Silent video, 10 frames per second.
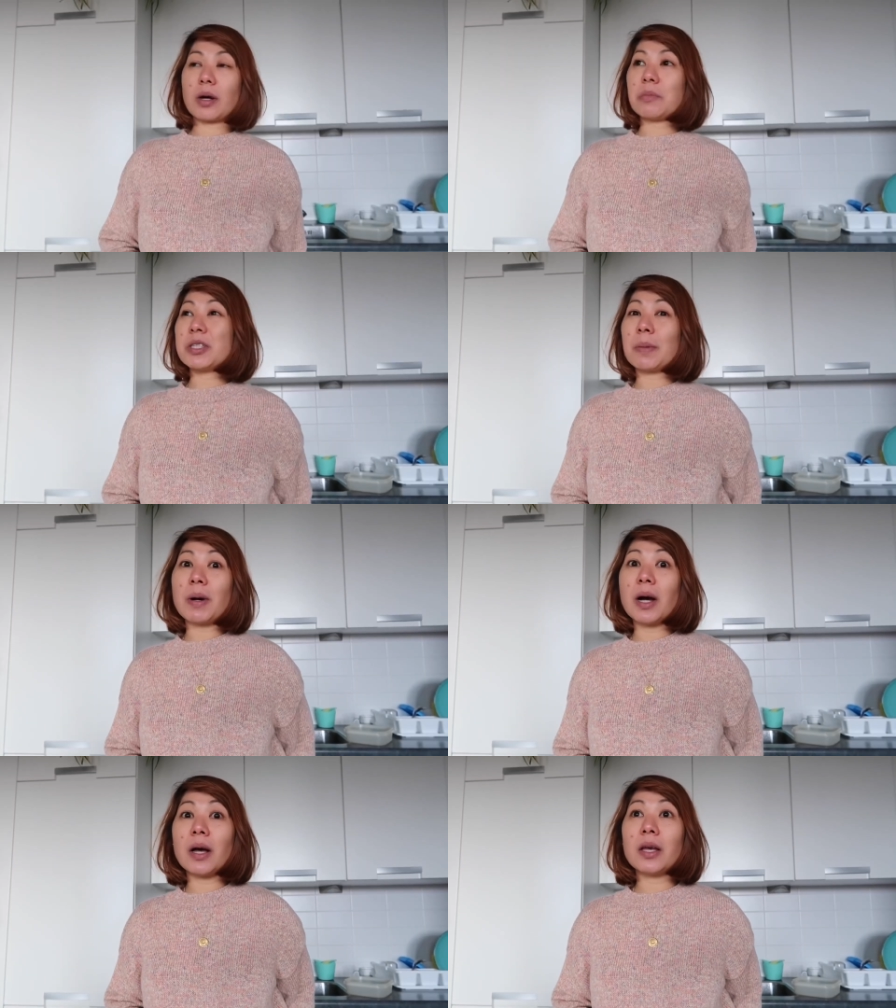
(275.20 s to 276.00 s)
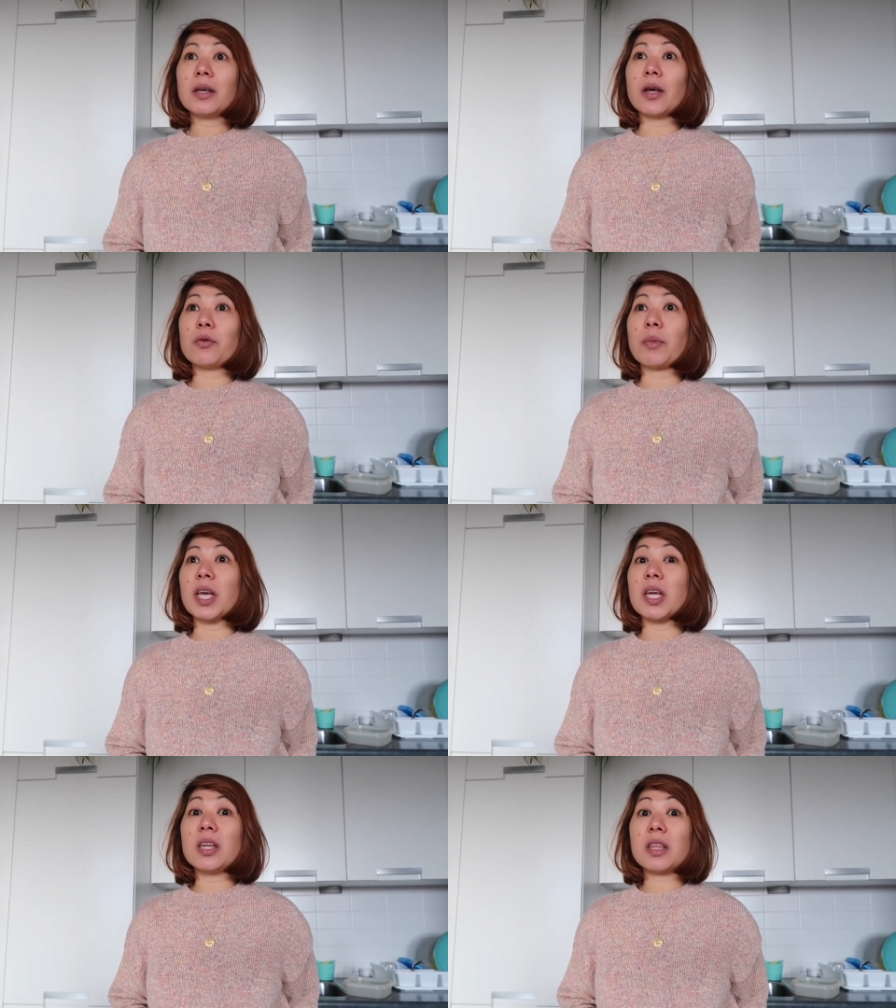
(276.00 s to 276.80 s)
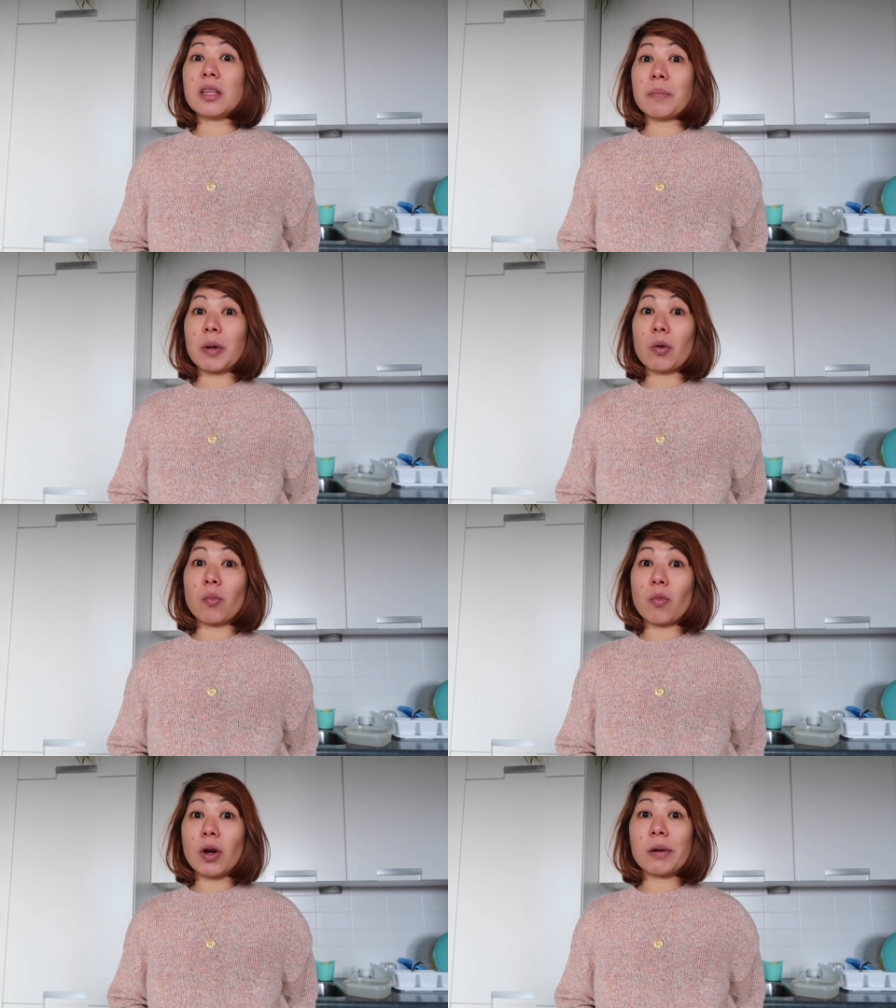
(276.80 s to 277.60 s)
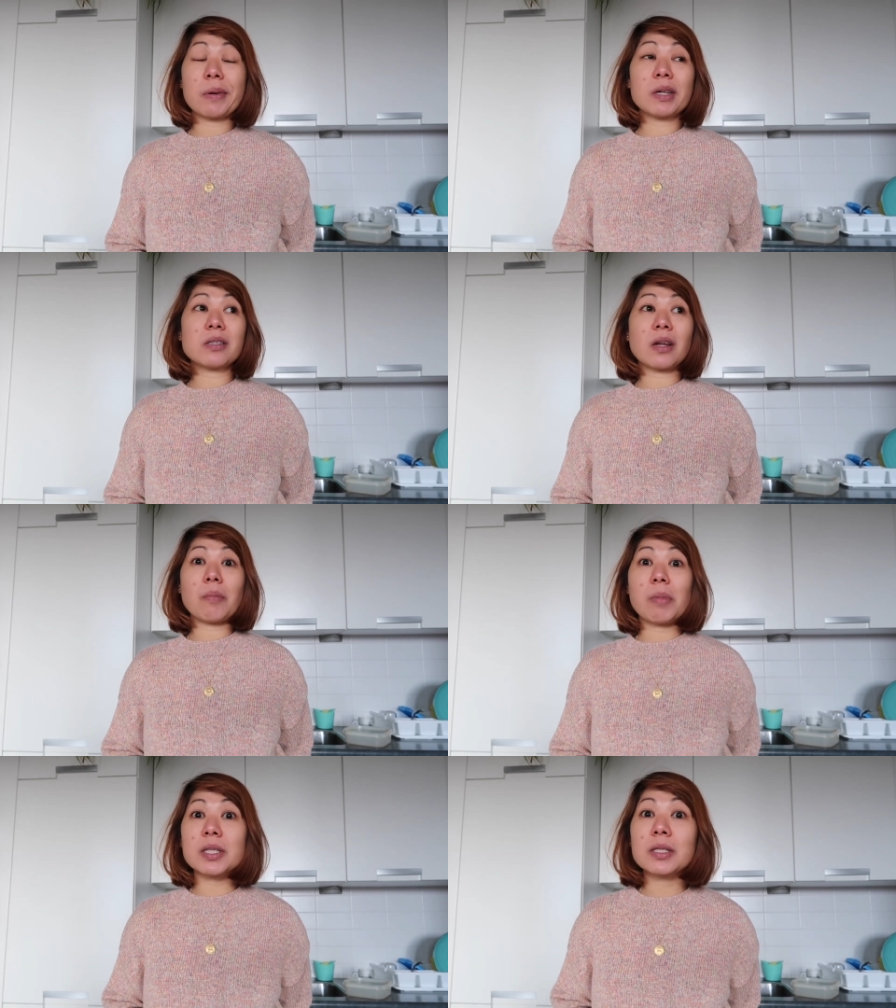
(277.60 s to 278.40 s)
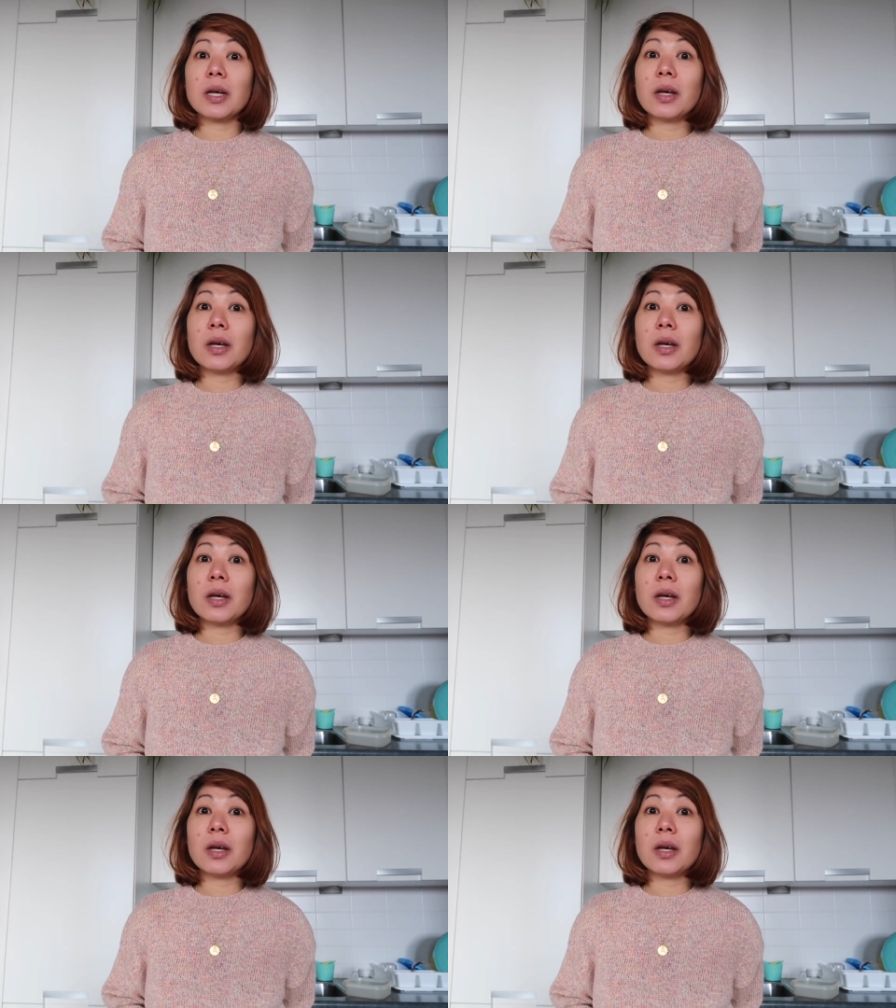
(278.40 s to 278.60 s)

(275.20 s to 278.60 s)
Na kami sa bahay. Ngayon, mainit na pero umulan pa rin sa labas.